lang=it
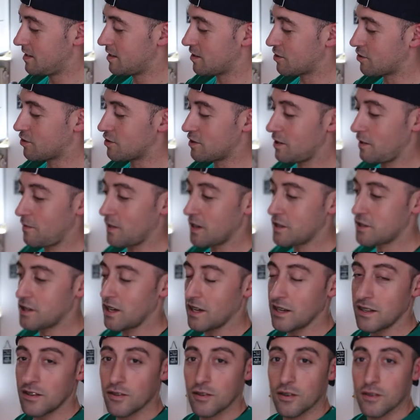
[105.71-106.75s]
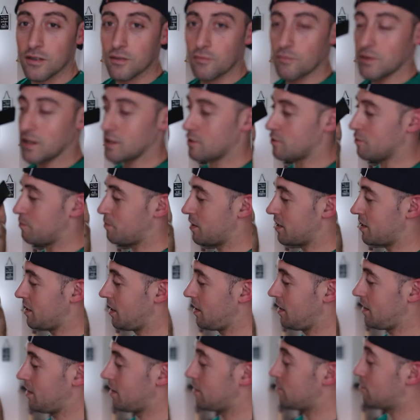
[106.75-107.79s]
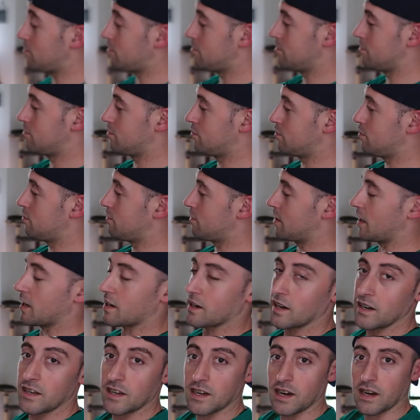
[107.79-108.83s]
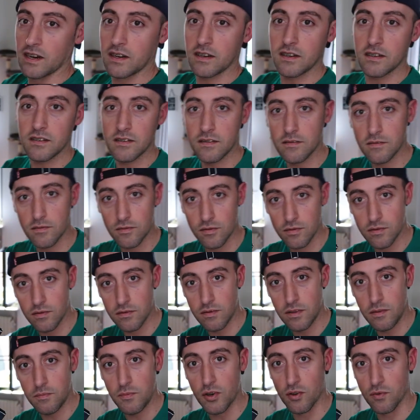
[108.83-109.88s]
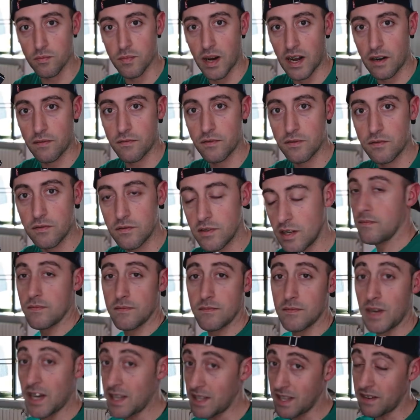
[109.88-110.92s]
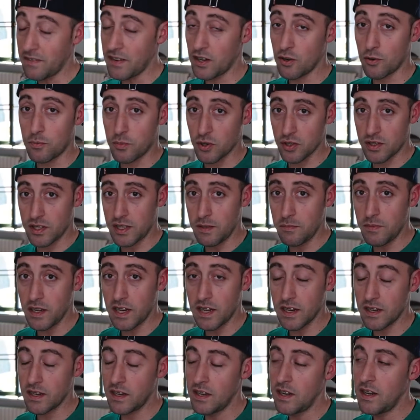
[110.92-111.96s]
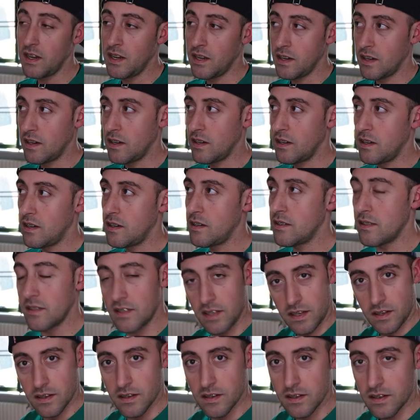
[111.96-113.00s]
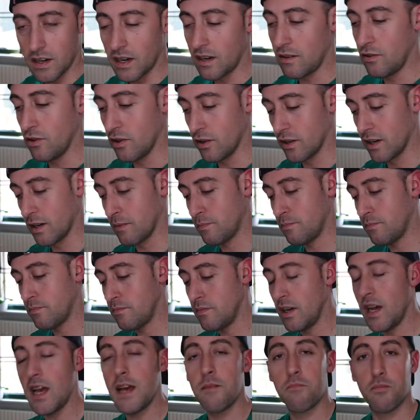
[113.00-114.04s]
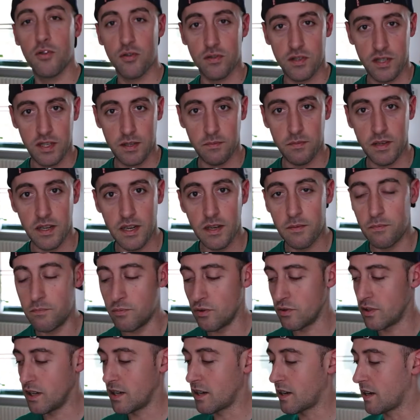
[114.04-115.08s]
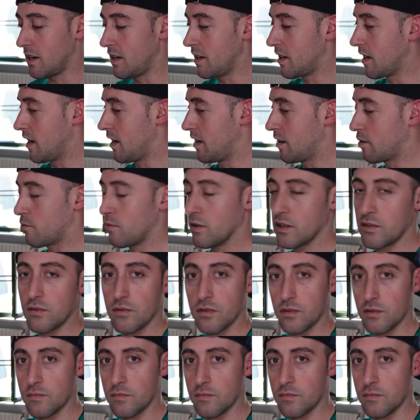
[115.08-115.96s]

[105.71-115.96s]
Così facendo questo pannellino dovrà caricare il mio smartphone. Ma è davvero possibile? Eh, sì, allora è possibile poter caricare questo